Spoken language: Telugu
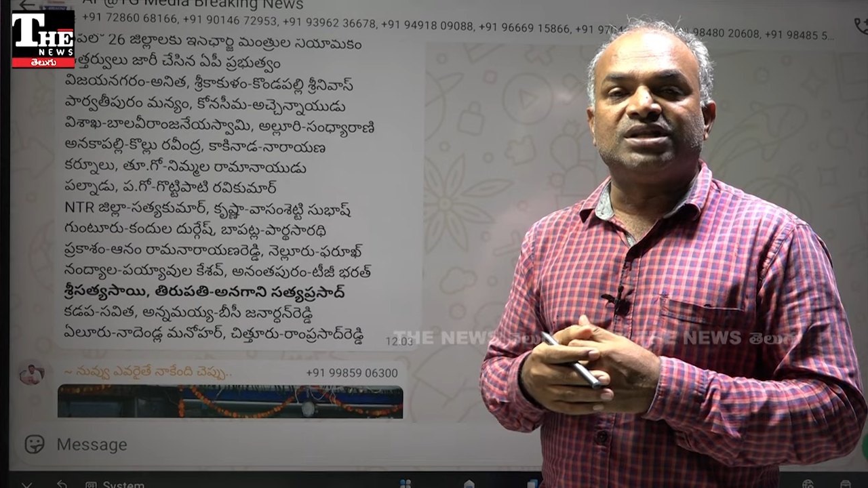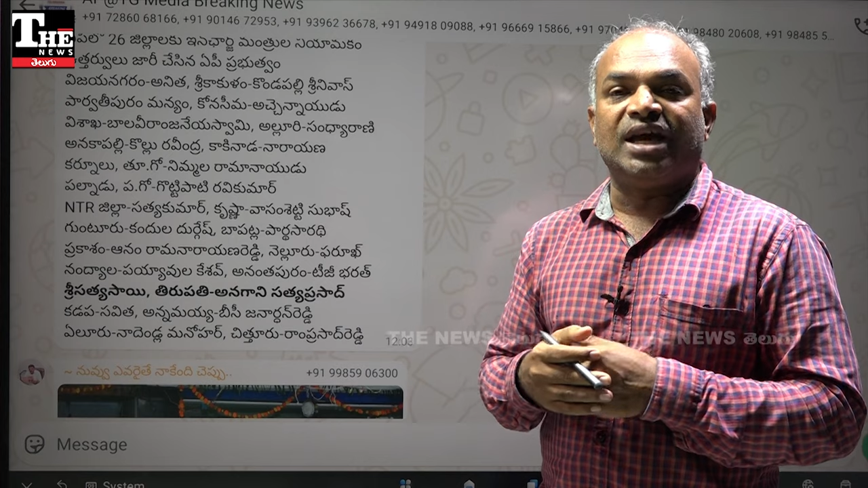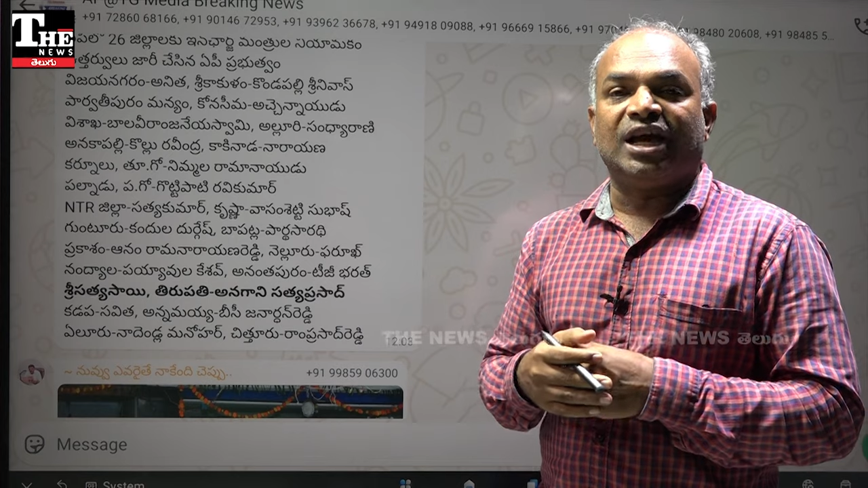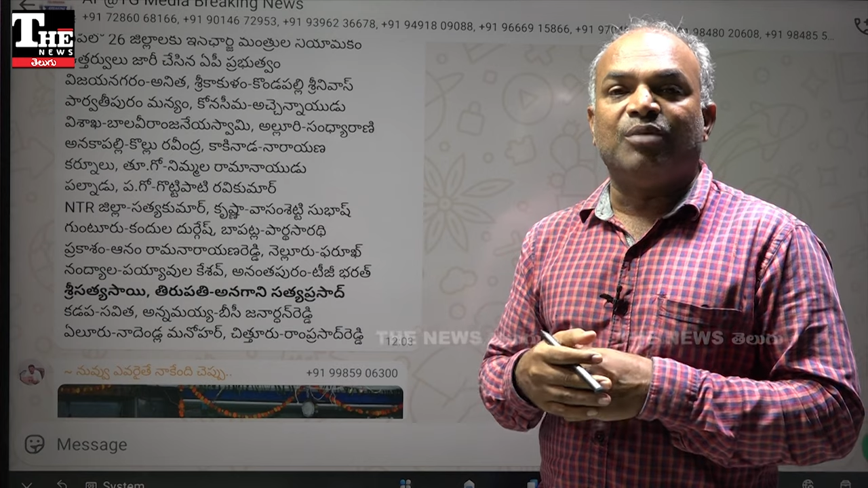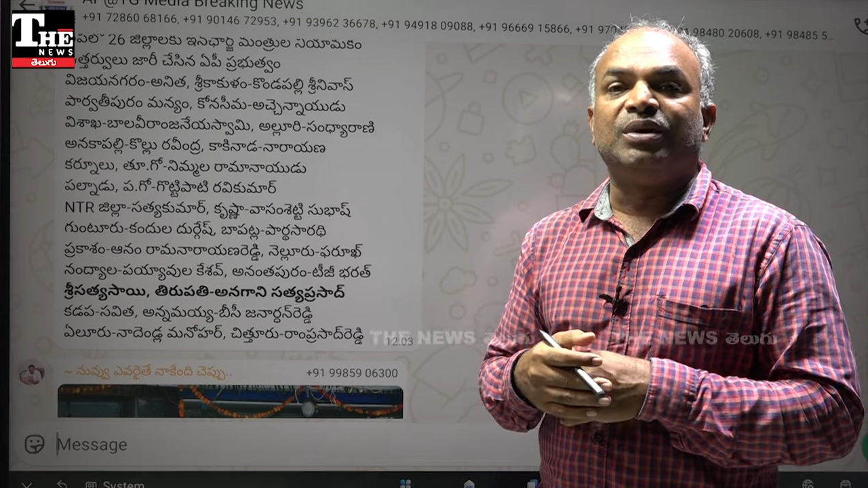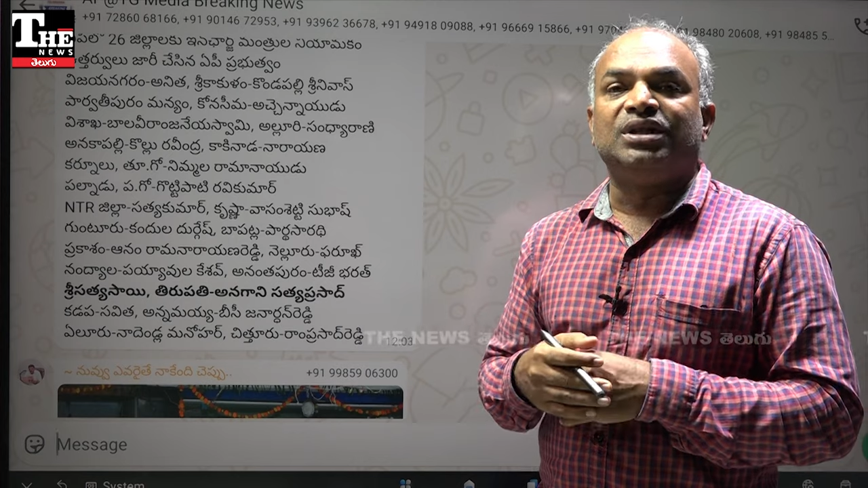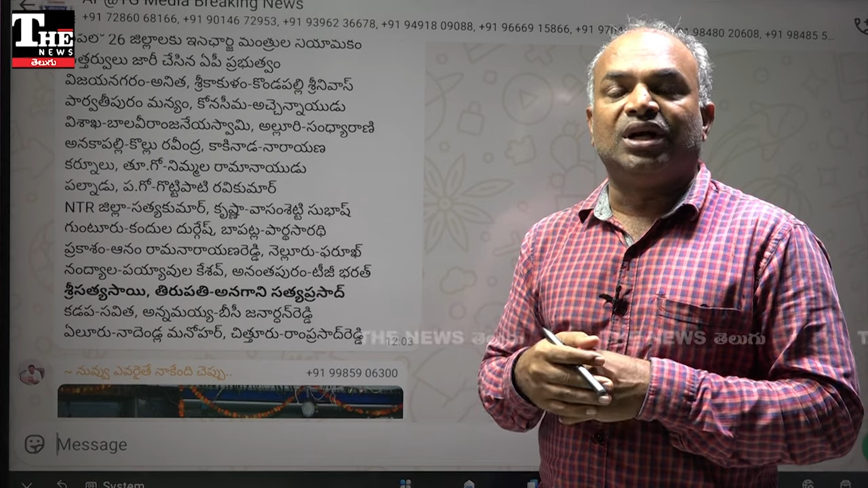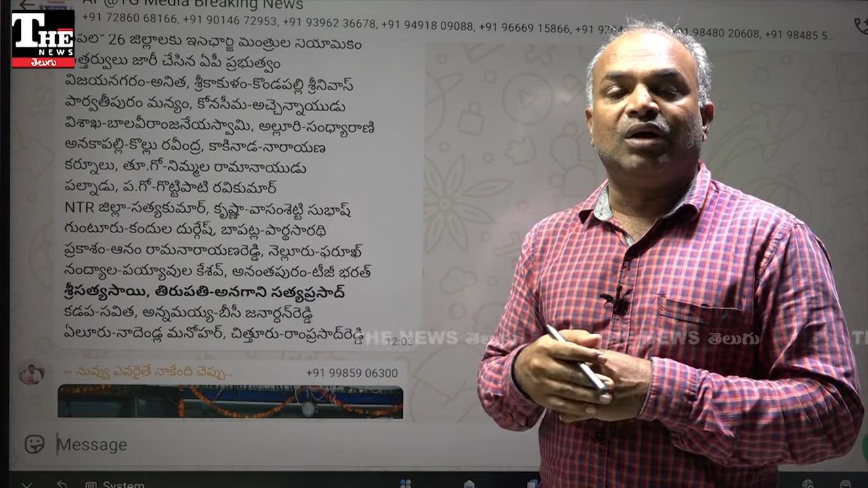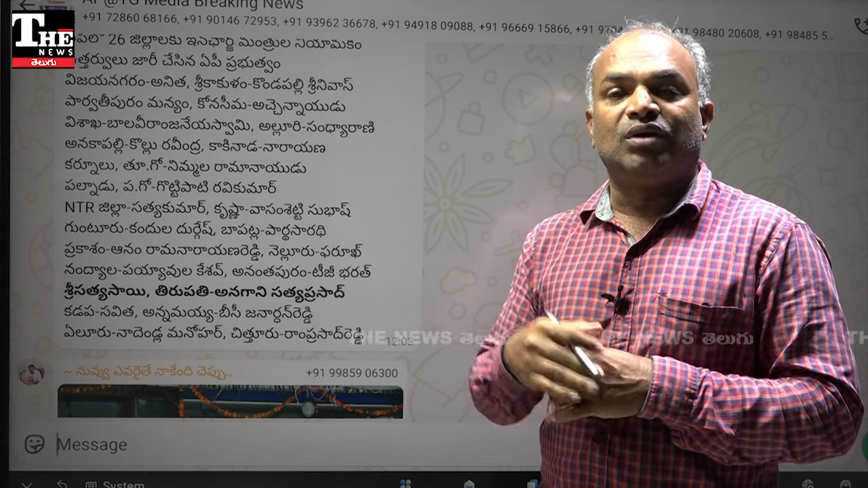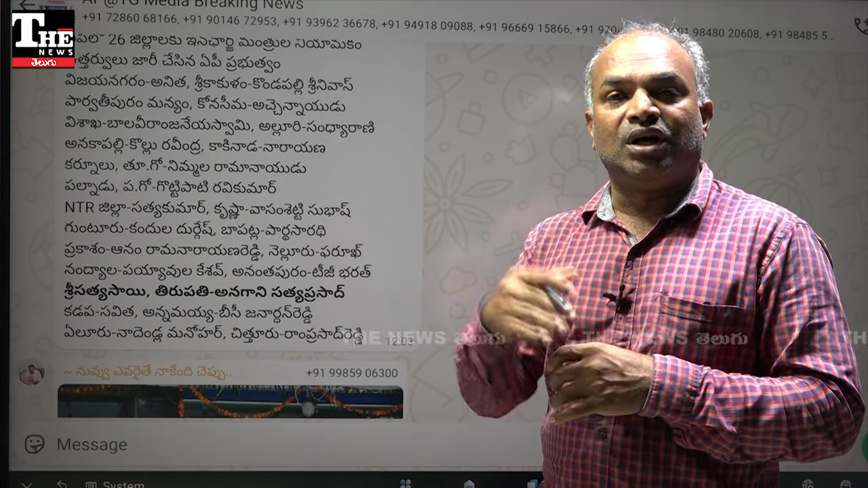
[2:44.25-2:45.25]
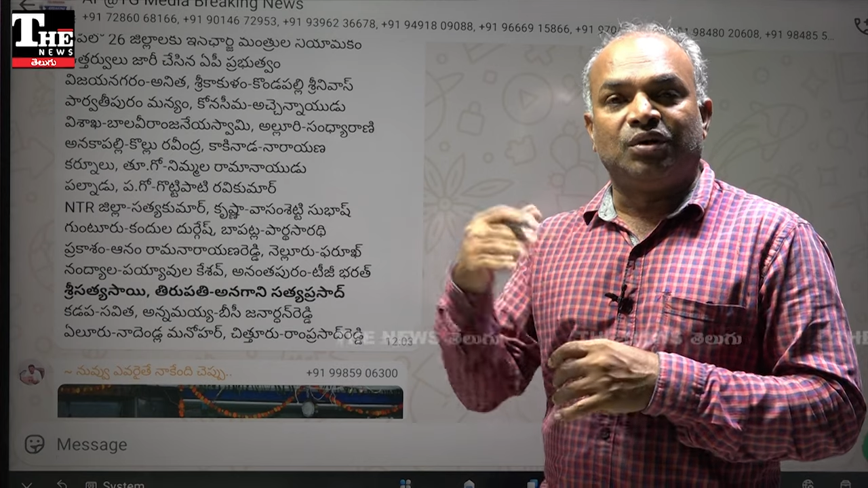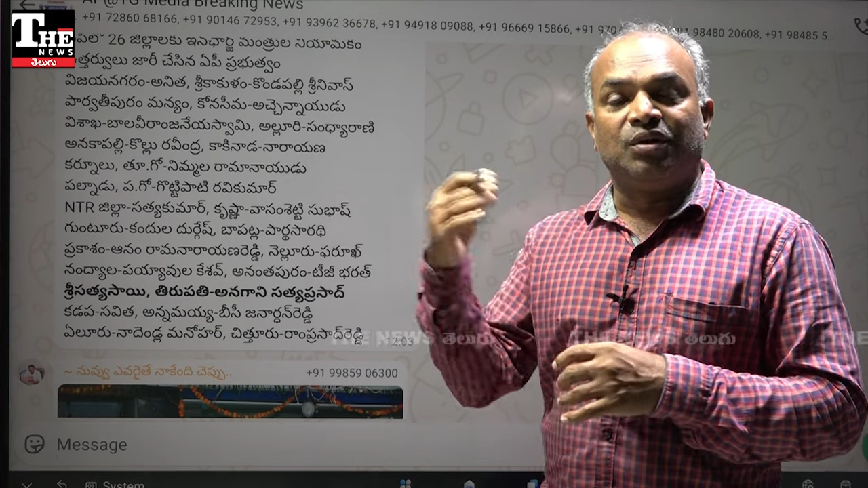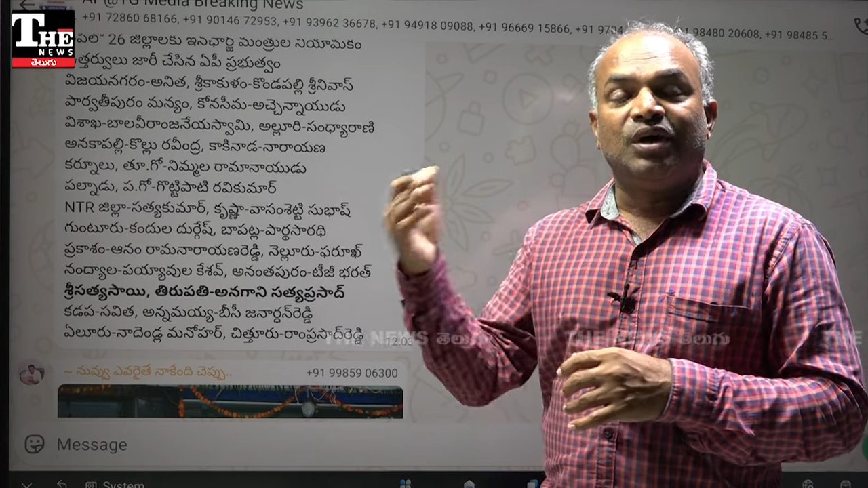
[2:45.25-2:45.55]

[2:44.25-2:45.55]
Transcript: శాఖ మంత్రిగా ఉన్నారు